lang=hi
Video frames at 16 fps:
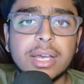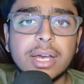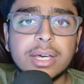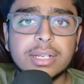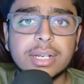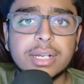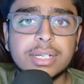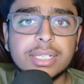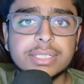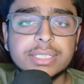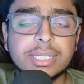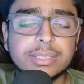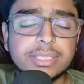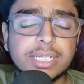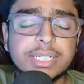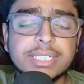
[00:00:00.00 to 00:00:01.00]
हर
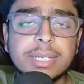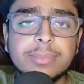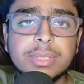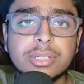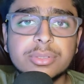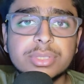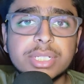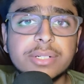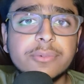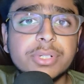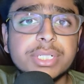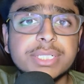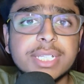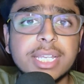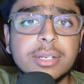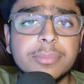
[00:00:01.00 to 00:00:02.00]
आर्टिक यानी जब तक उसका
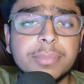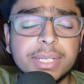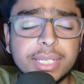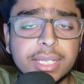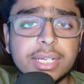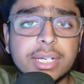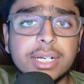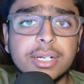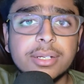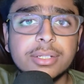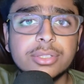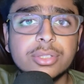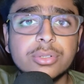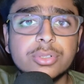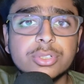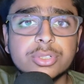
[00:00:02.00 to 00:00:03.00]
वो डिज़ाइन बिकेगा
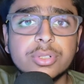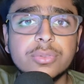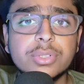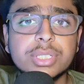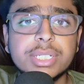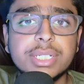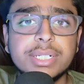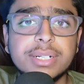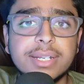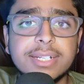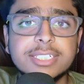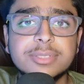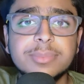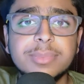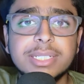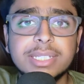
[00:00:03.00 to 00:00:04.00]
तो उसको वो तीन
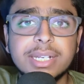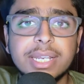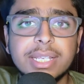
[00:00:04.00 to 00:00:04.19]
डॉलर्स मिलते